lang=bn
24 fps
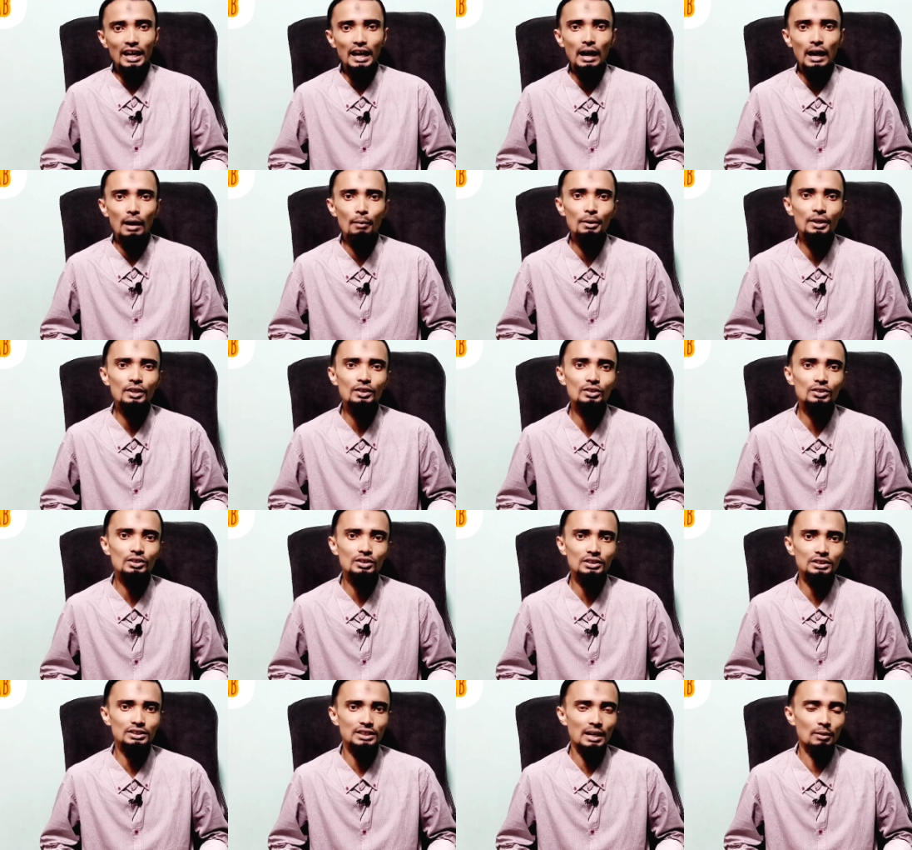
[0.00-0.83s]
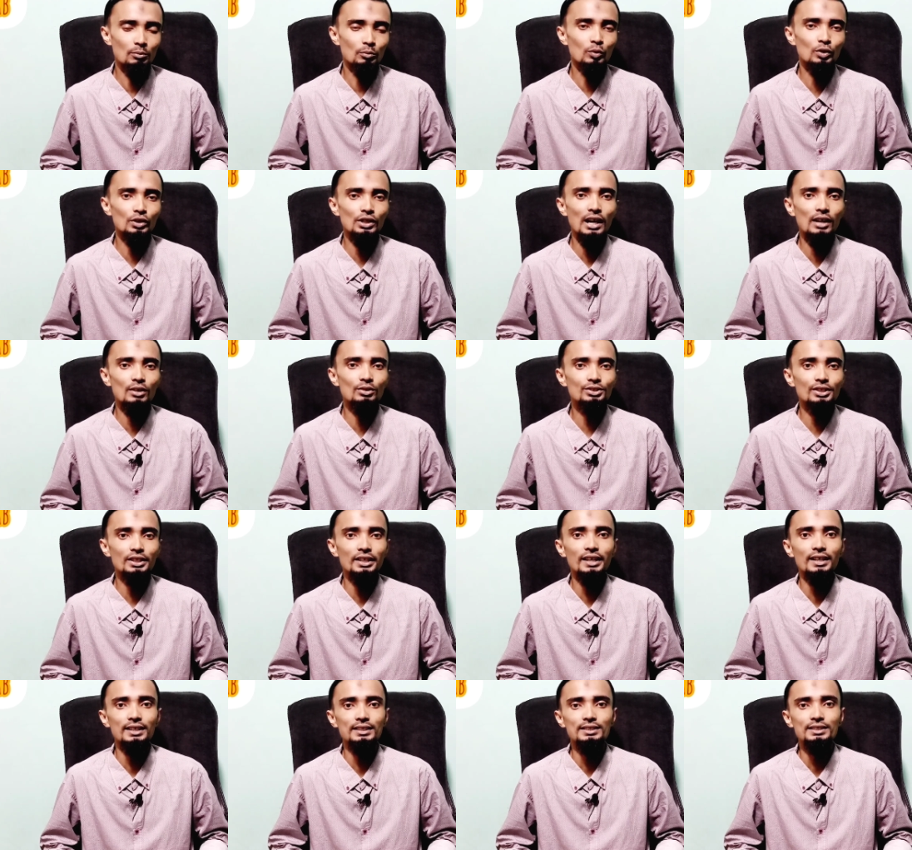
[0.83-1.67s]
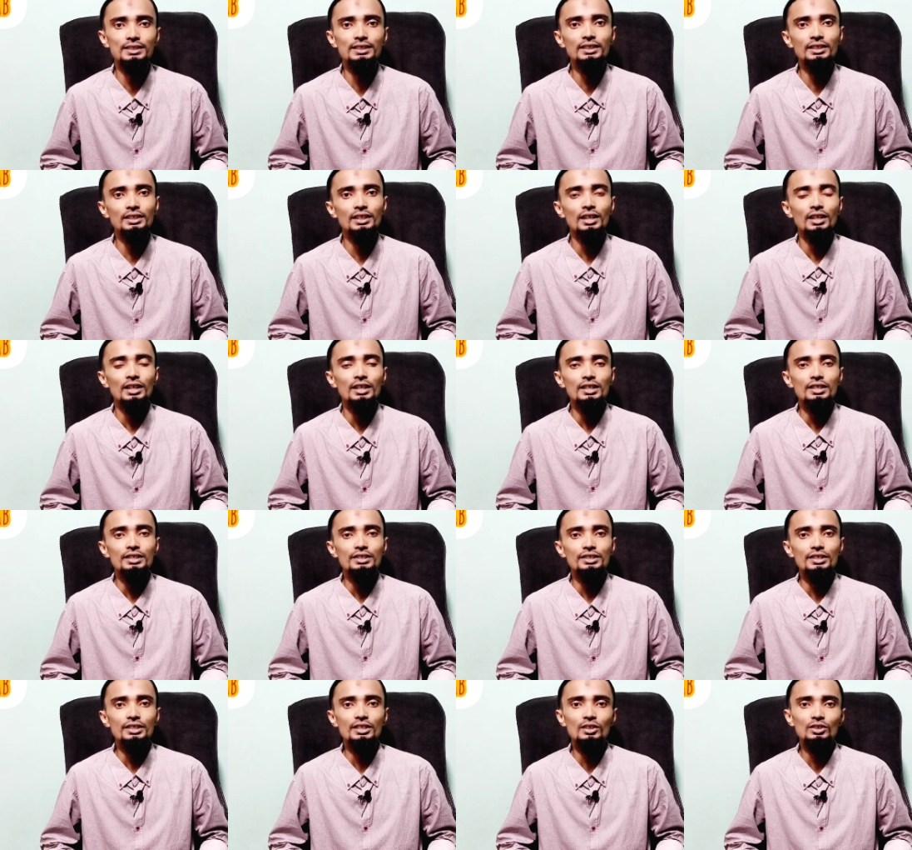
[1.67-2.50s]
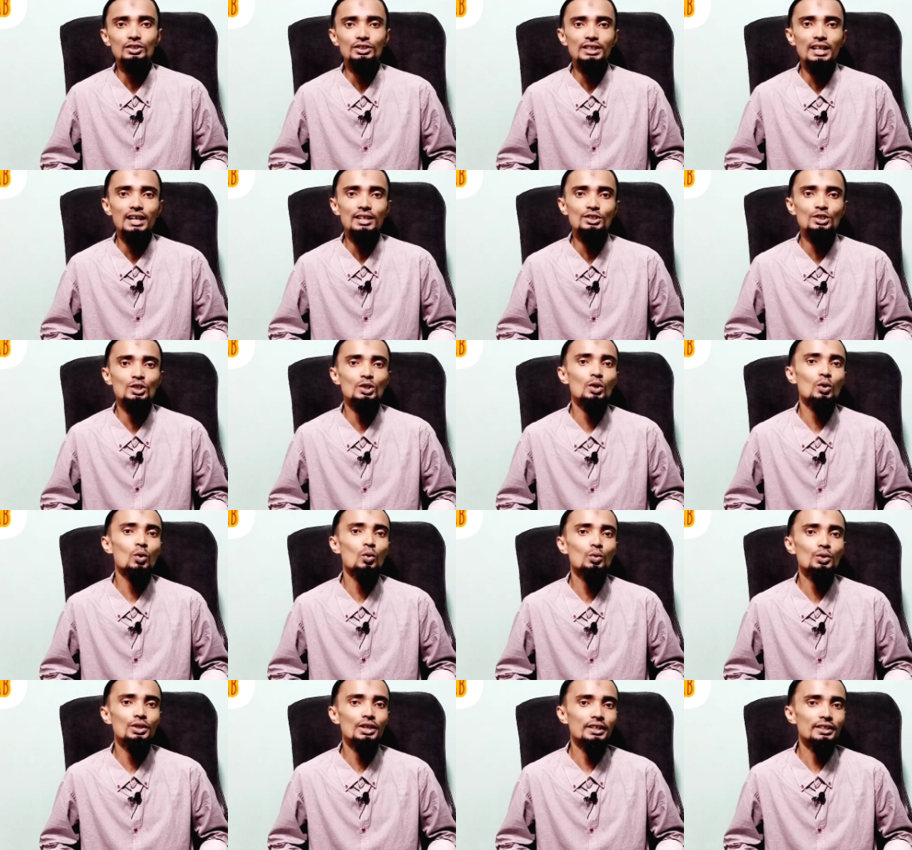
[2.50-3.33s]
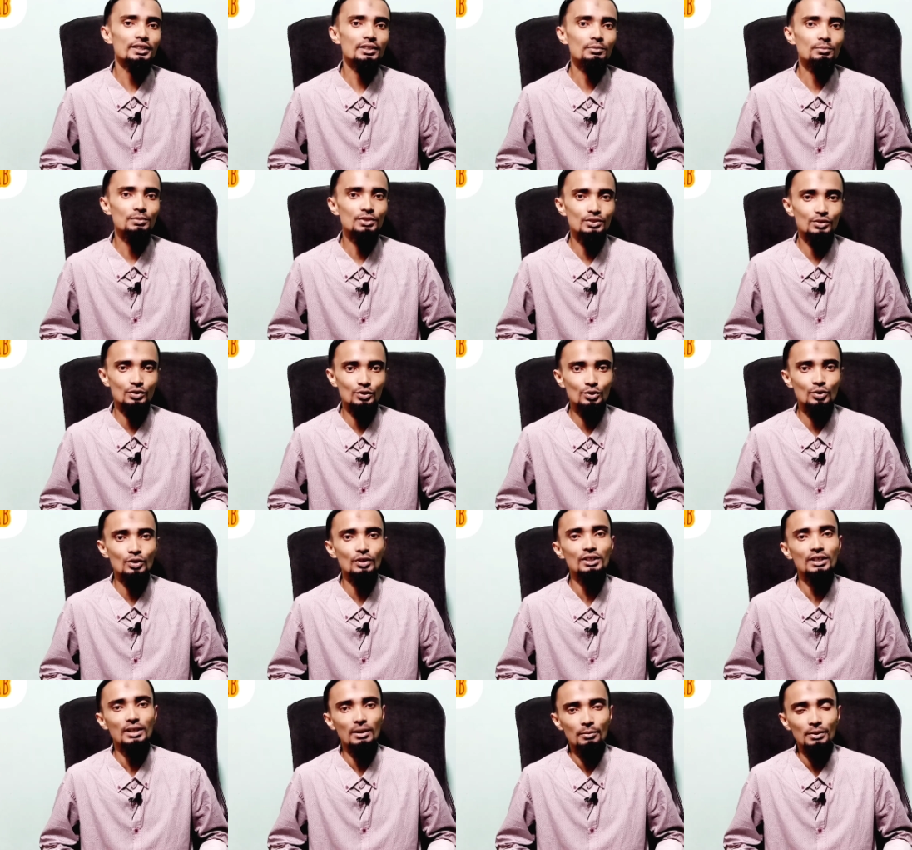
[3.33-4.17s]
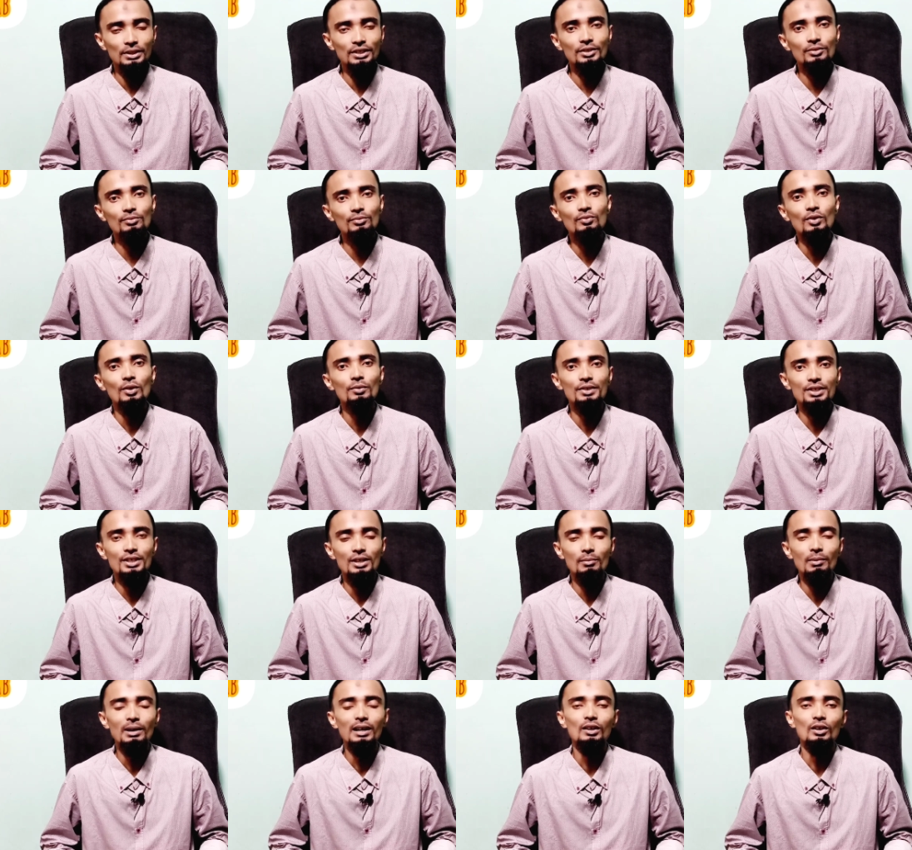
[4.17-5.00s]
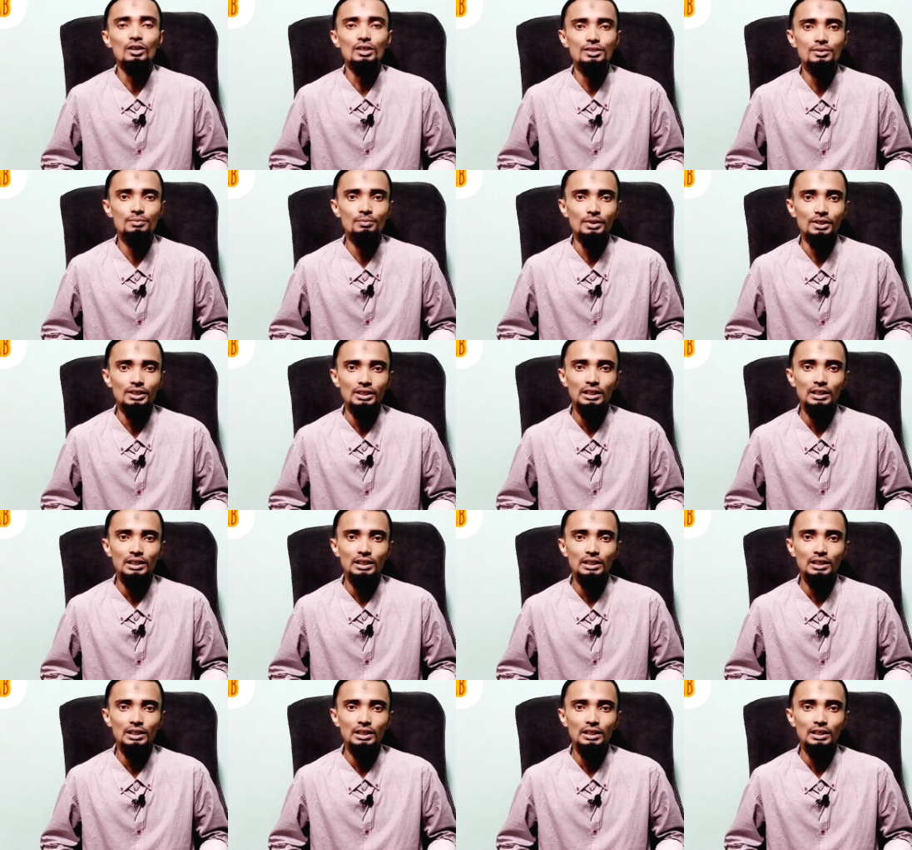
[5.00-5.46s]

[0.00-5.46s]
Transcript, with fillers: এবার মূল আলোচনায় আসি সেটা হচ্ছে আসলে কোনটা নিয়ে বিজনেস করলে আমাদের প্রফিটটা ভালো আসবে